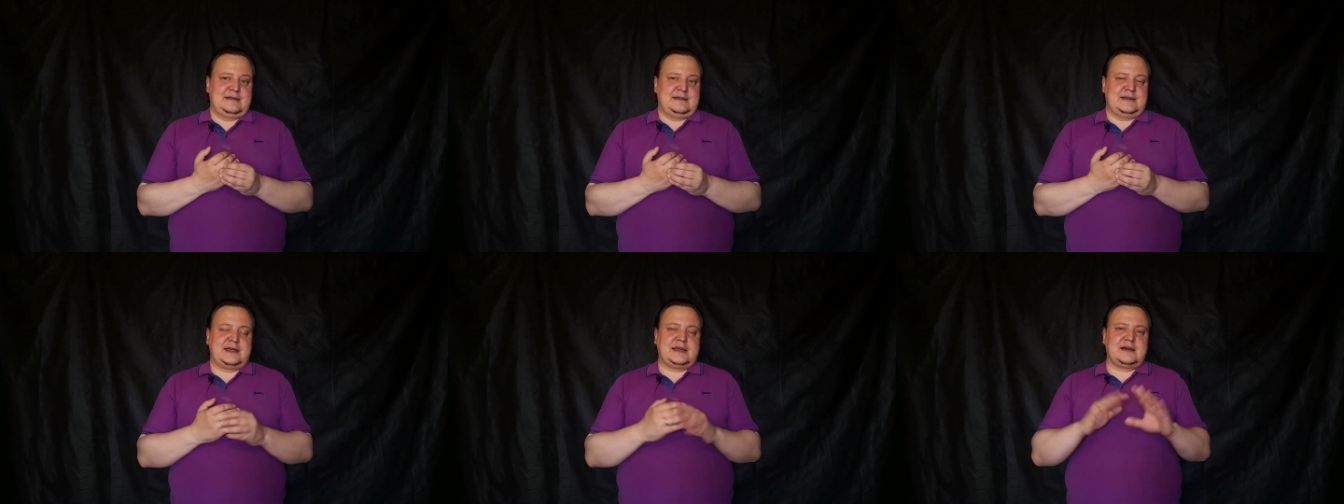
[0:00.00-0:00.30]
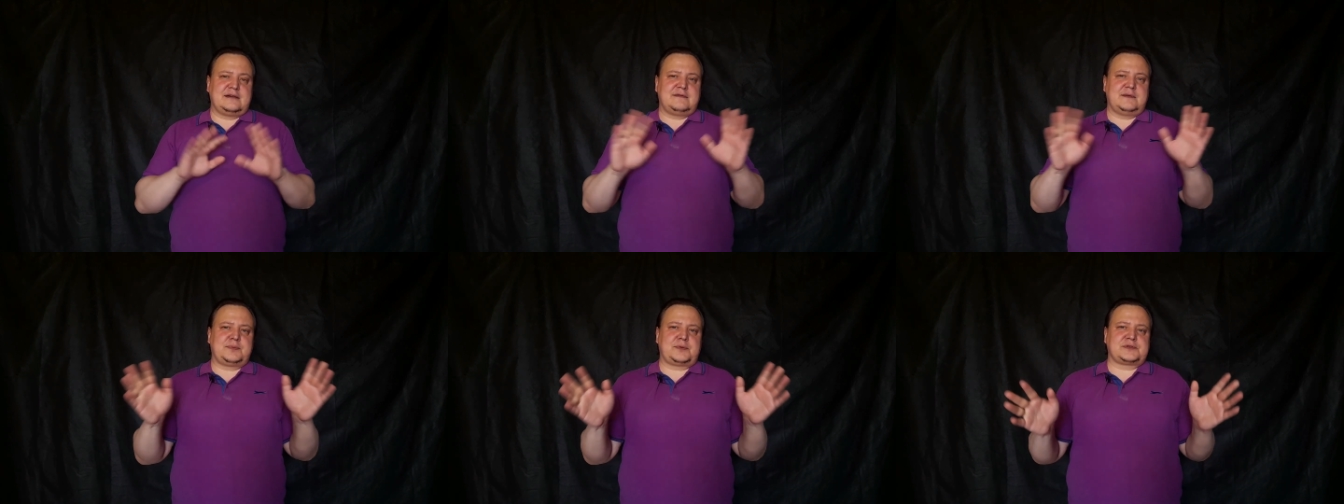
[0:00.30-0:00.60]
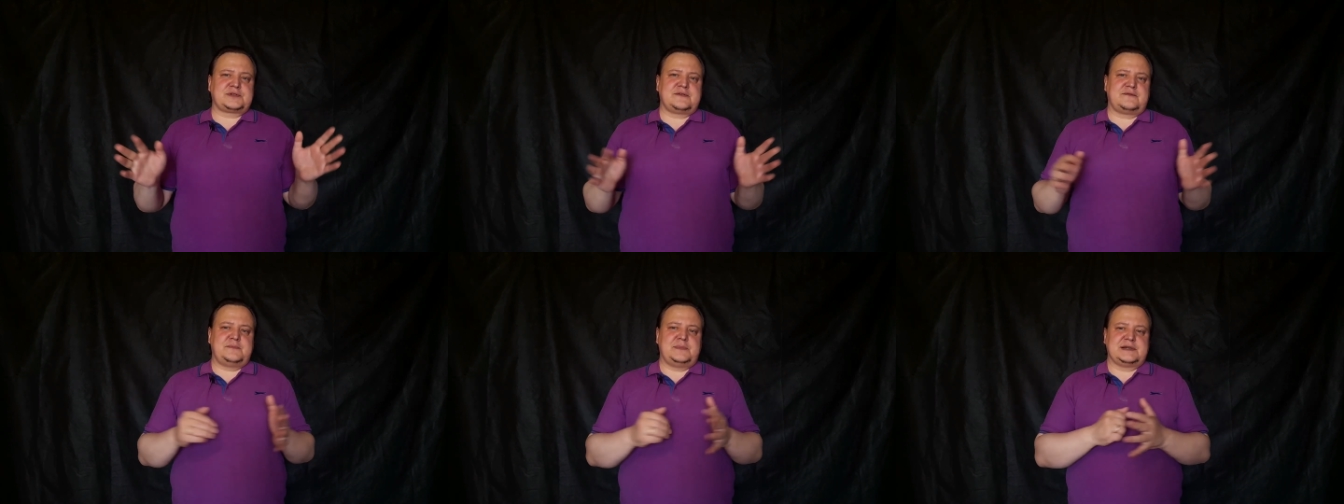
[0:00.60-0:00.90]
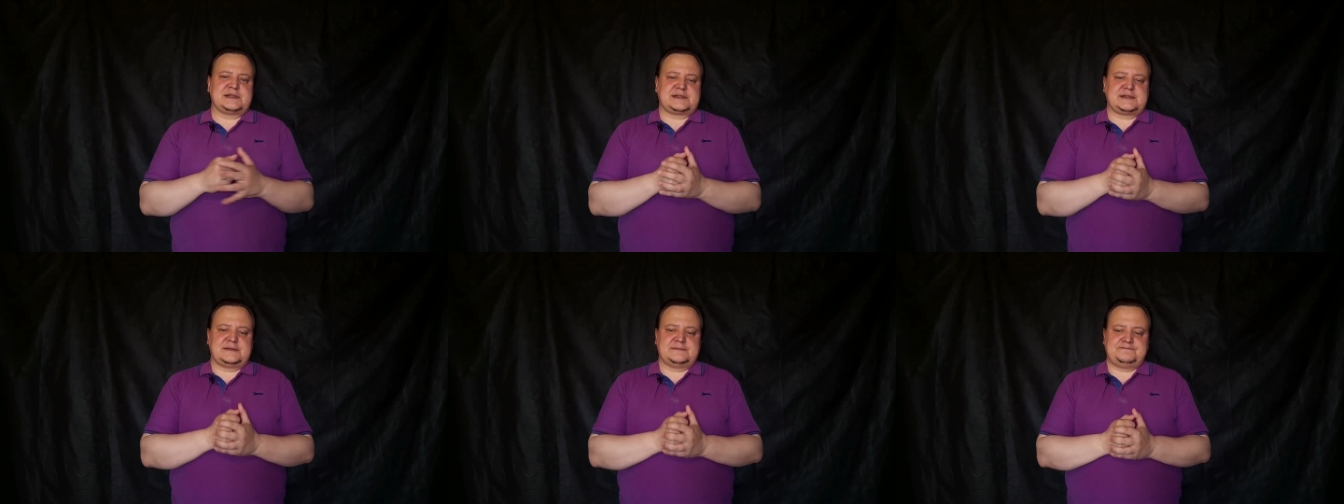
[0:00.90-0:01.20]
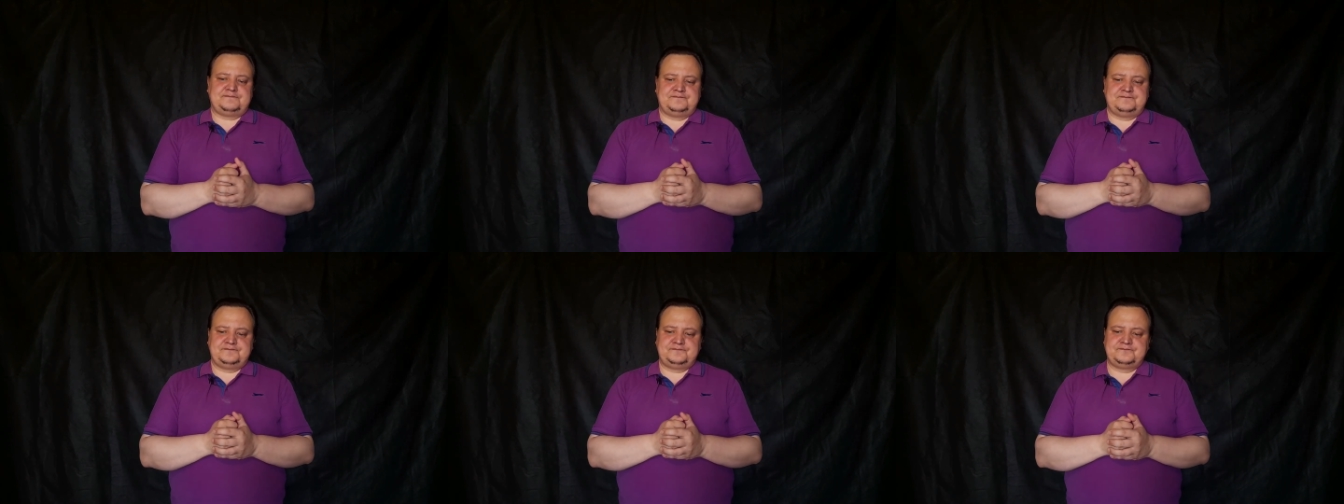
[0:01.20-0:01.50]
Таких вопросов масса.
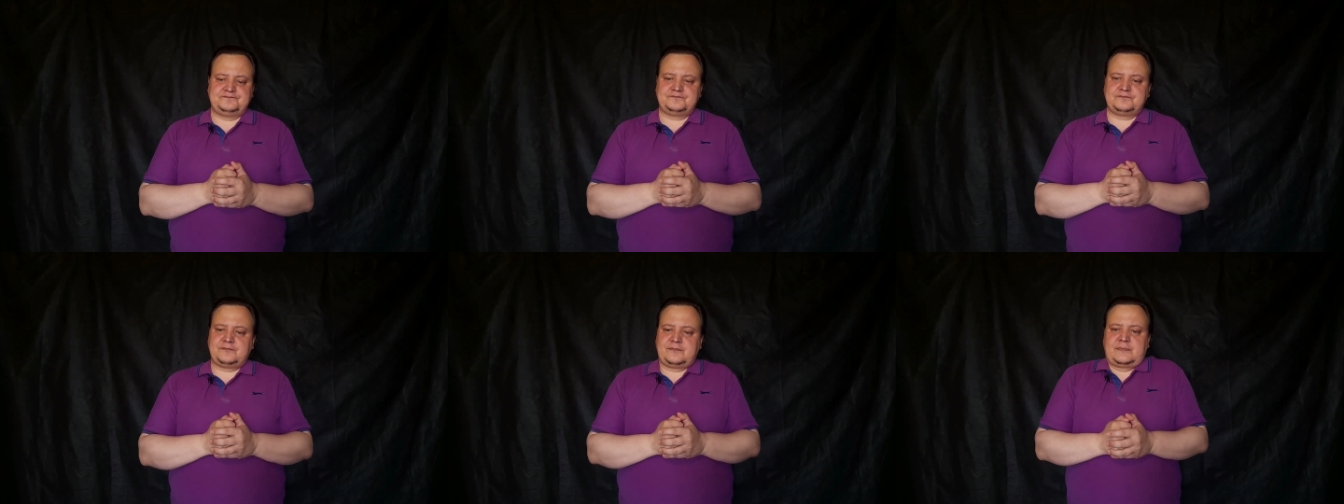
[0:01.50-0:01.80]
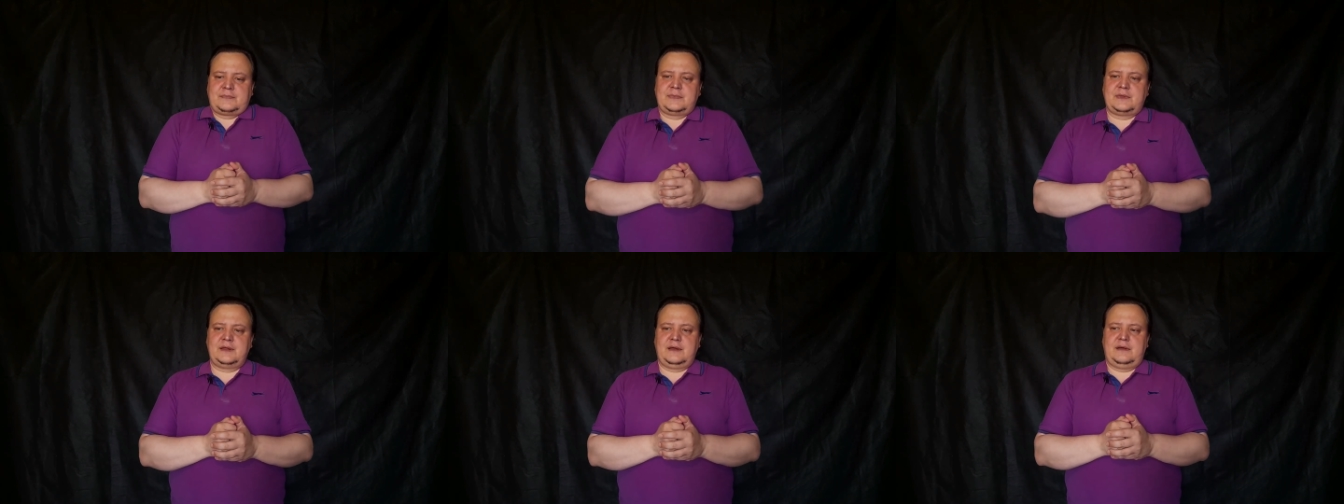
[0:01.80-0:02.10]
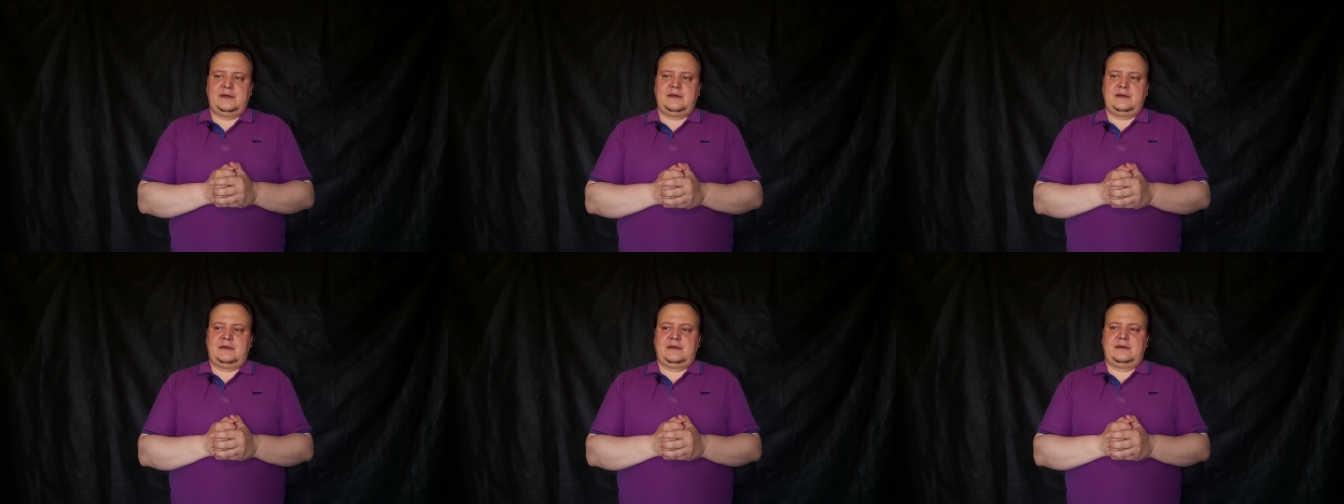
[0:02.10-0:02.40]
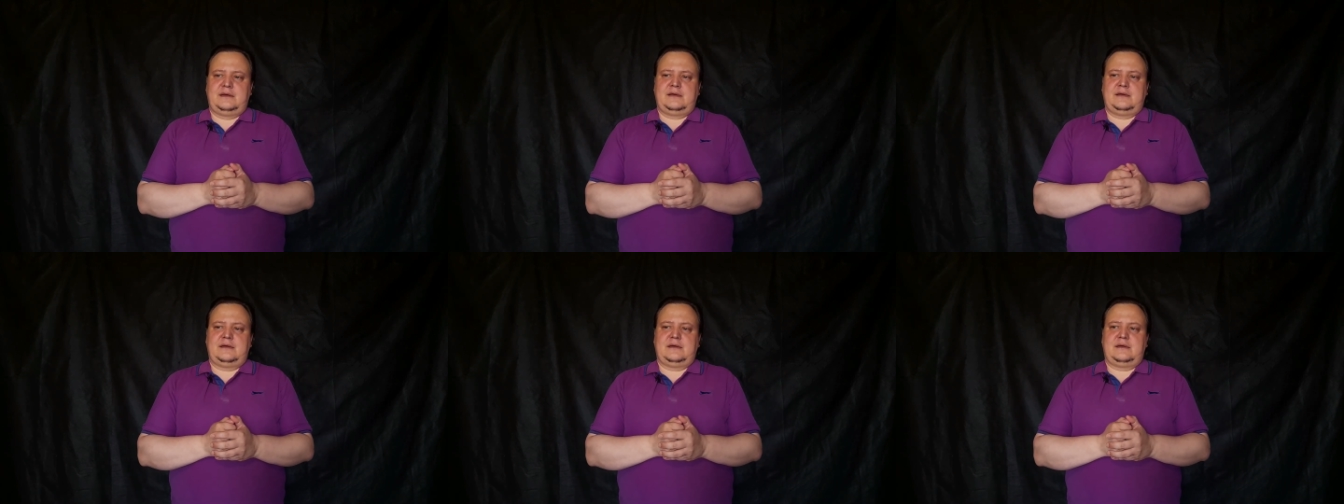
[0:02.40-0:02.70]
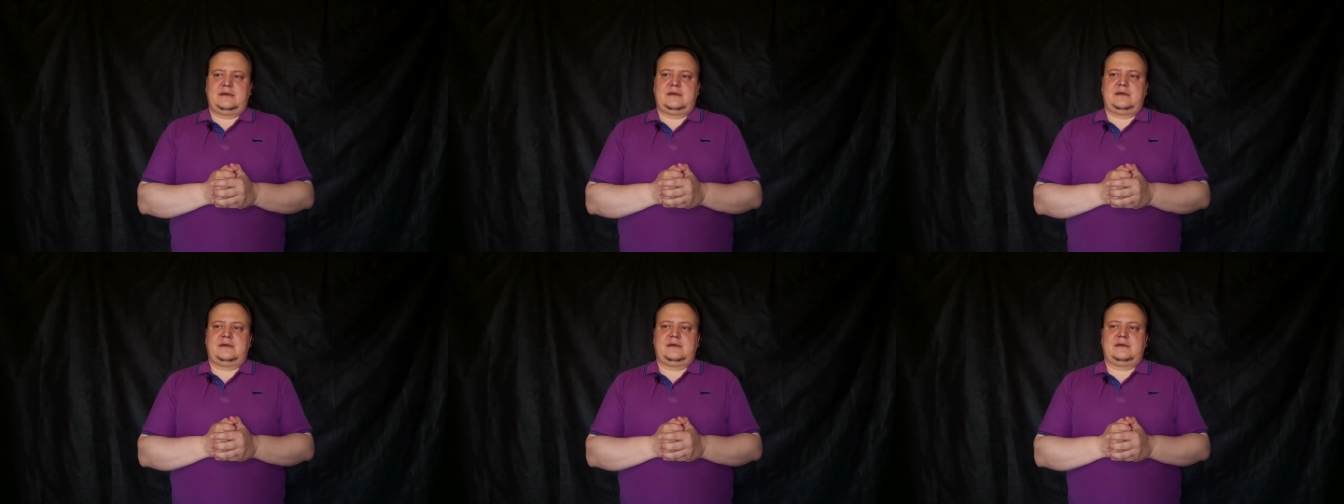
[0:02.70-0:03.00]

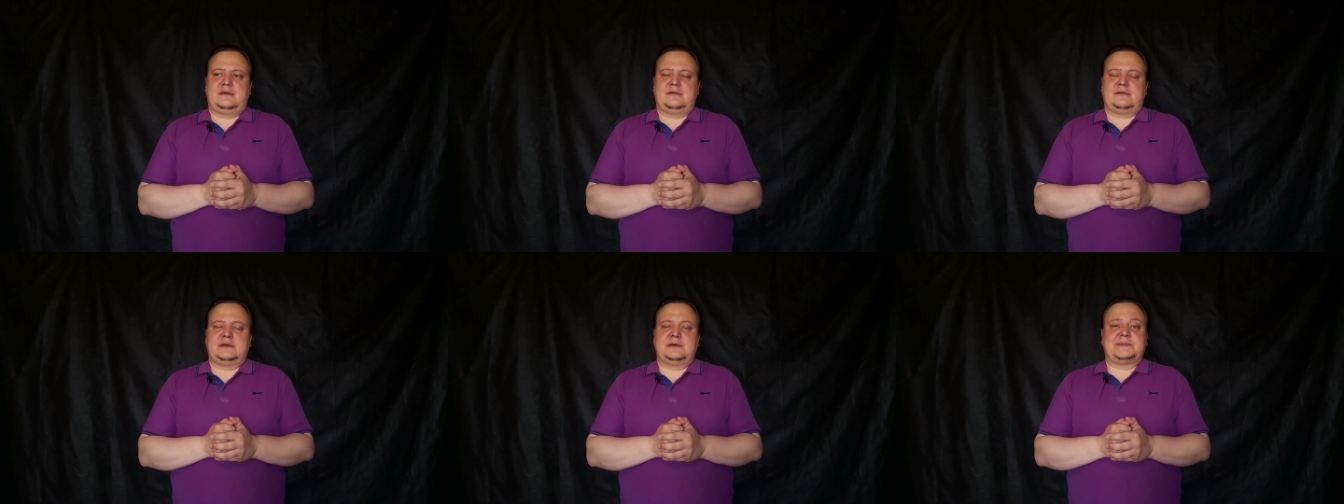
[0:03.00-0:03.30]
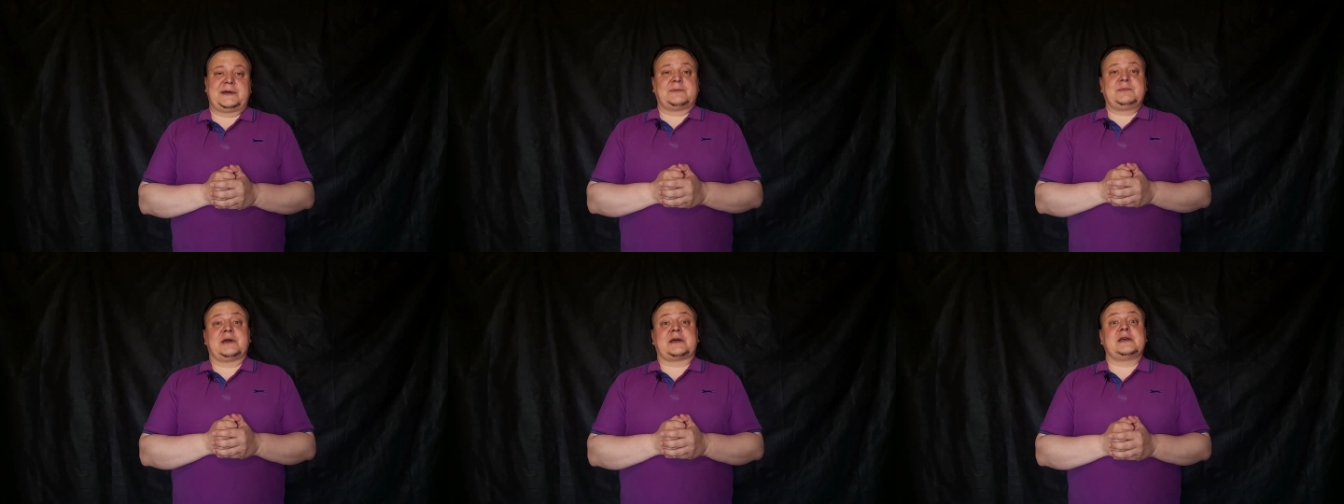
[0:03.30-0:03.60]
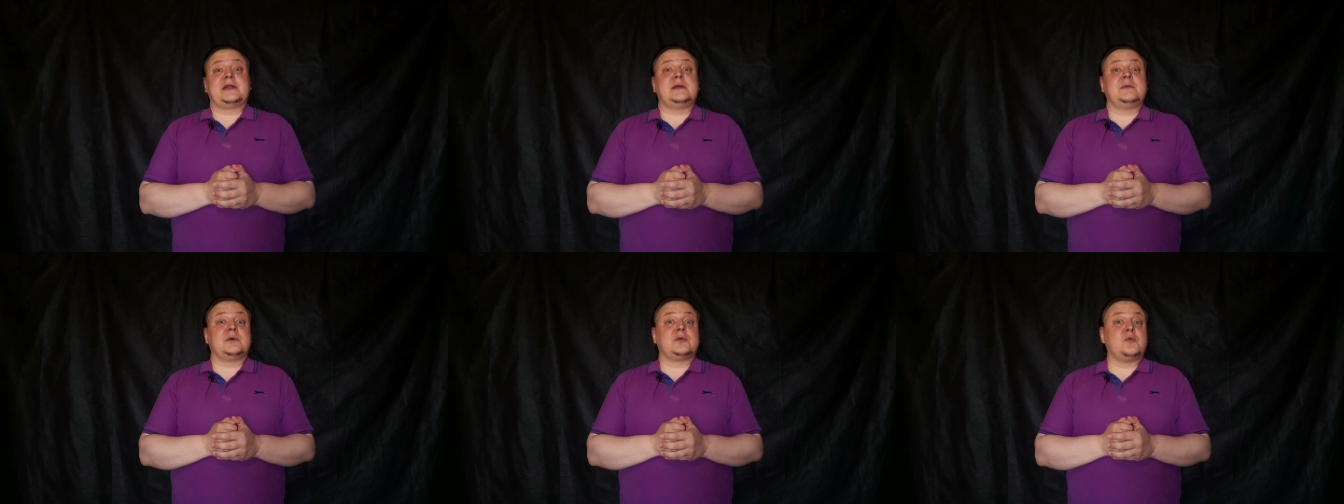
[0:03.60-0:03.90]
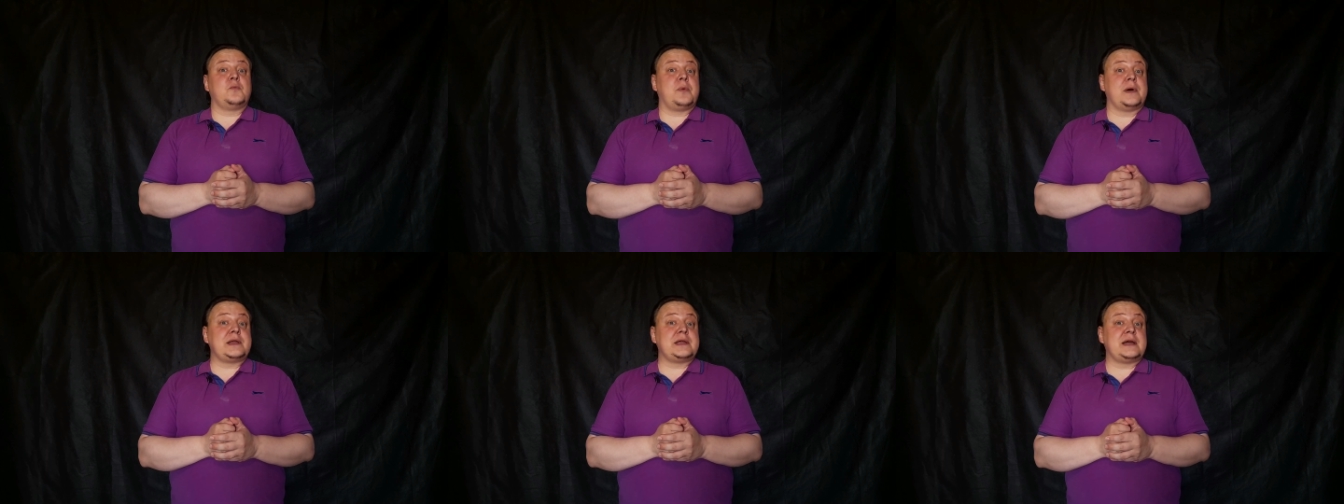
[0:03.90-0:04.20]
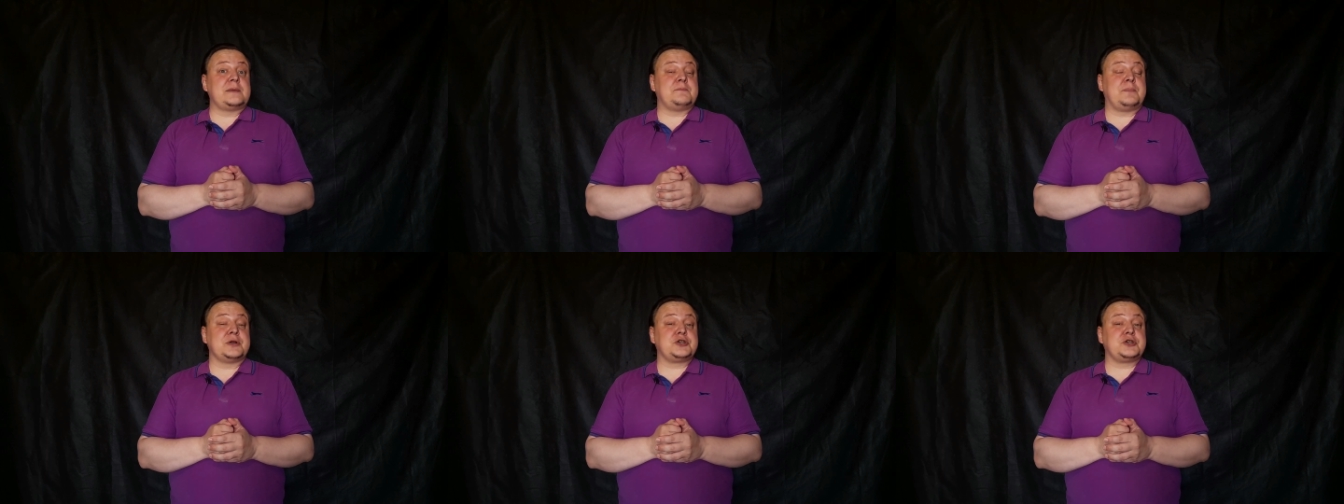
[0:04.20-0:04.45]
А, например, я не могу понять,